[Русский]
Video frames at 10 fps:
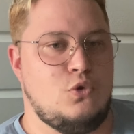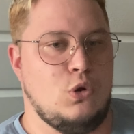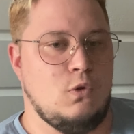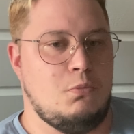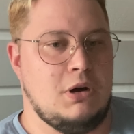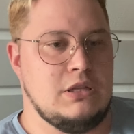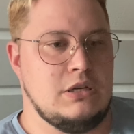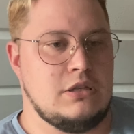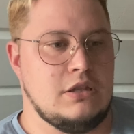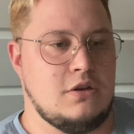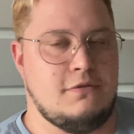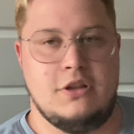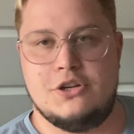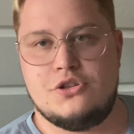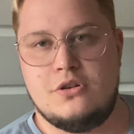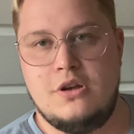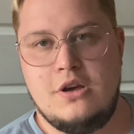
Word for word: голову падает, это флеш.